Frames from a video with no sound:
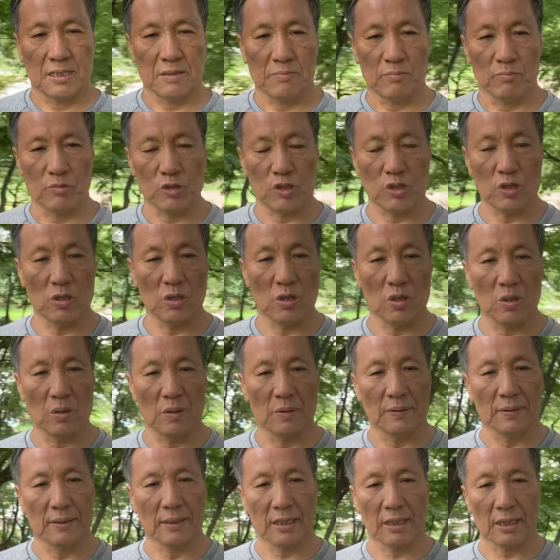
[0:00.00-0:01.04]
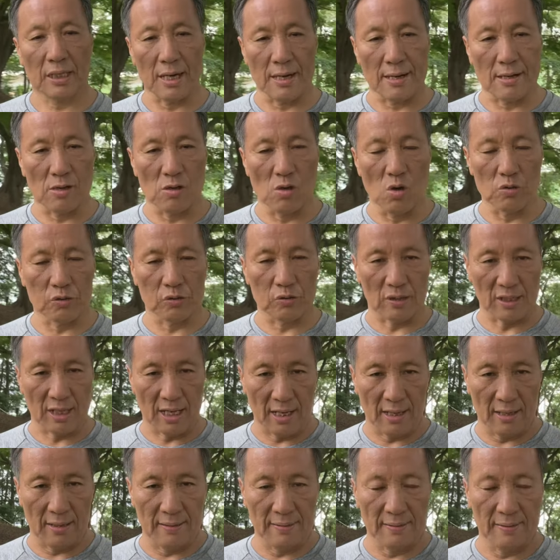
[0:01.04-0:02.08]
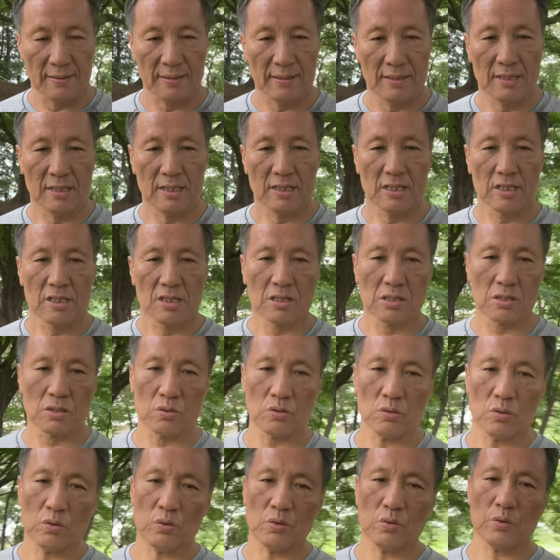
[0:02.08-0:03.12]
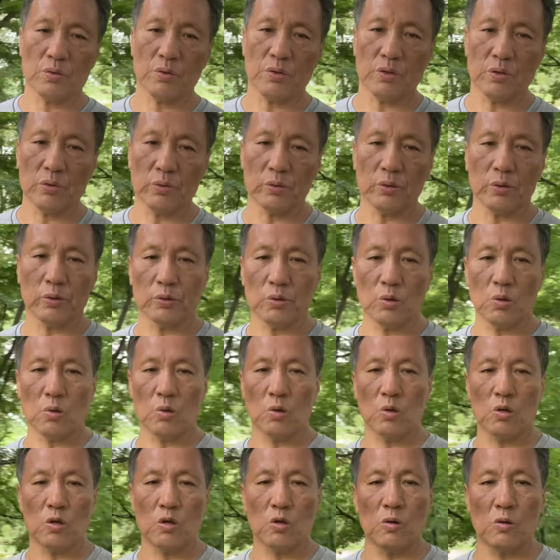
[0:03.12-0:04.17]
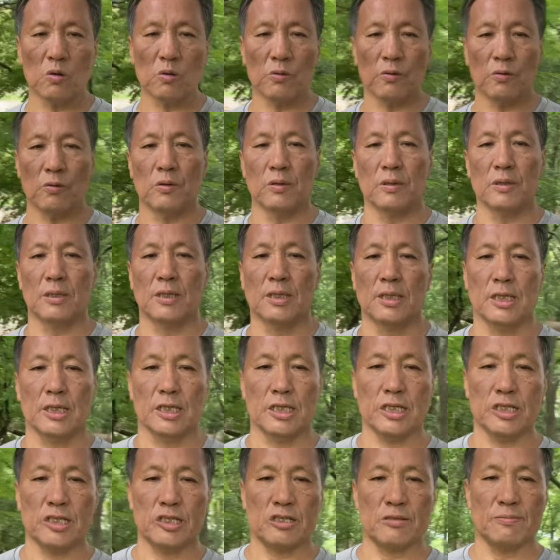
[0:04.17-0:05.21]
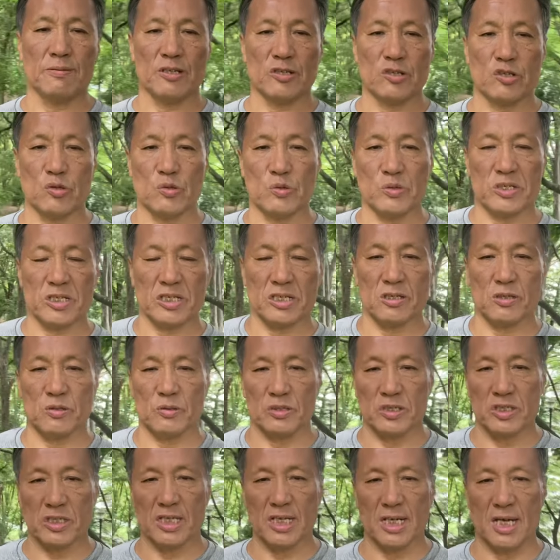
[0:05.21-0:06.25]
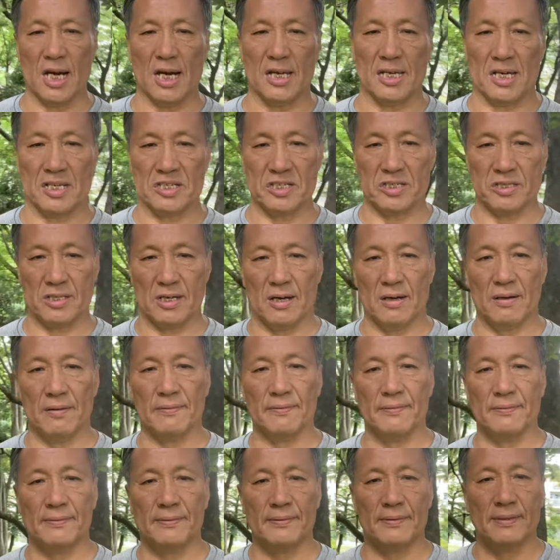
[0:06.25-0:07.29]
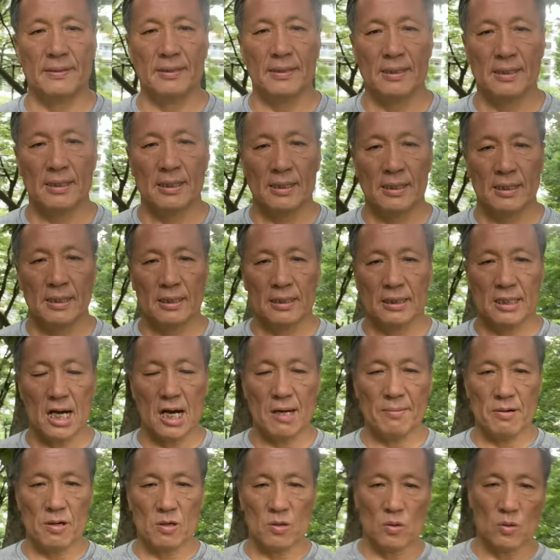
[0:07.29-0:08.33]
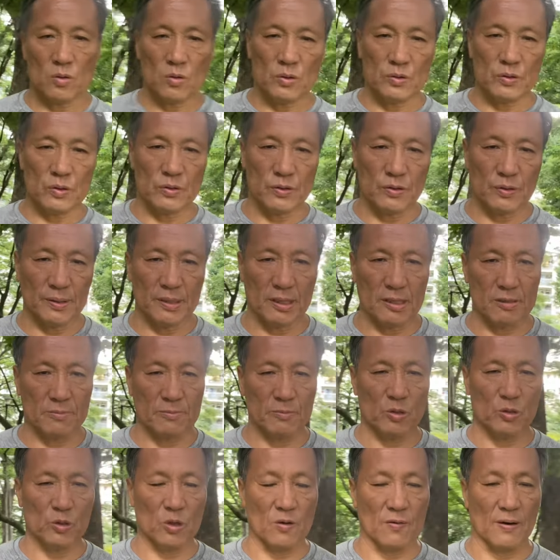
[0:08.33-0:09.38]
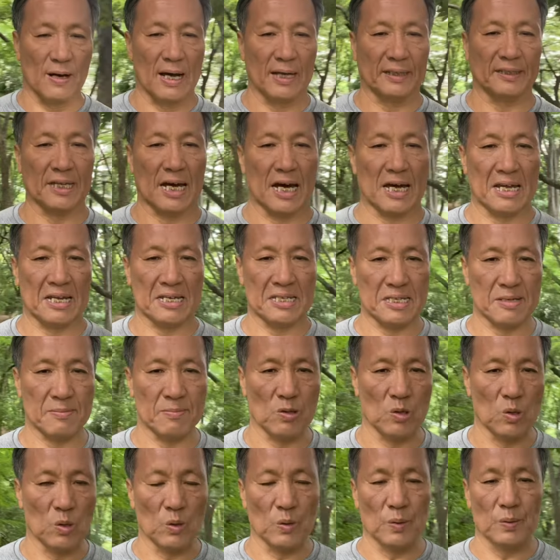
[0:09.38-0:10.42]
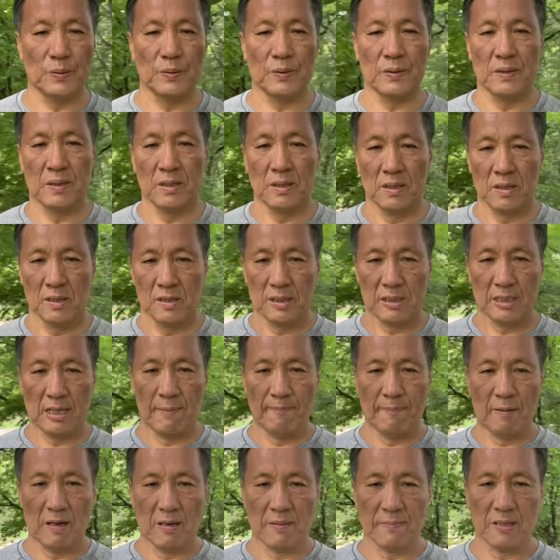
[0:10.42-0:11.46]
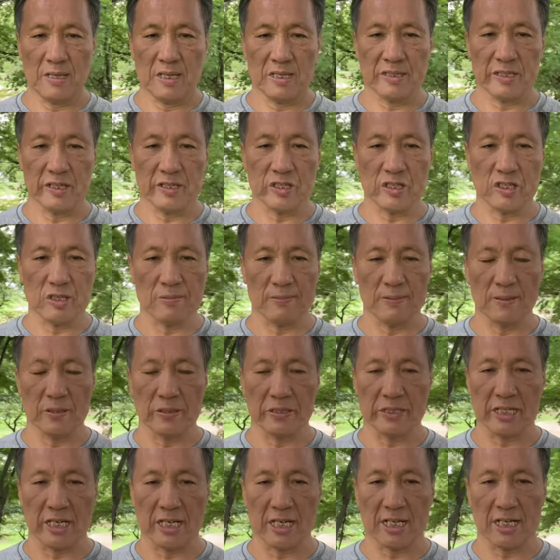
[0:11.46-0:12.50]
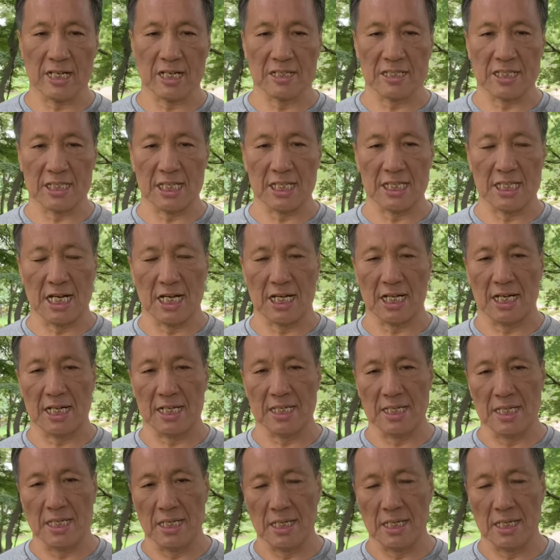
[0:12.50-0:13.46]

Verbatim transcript: もちろん健康とか、そういうのところを一番中心として話した。多分こういうようなものは誰にも、やっぱり皆さん自分の生活の中に、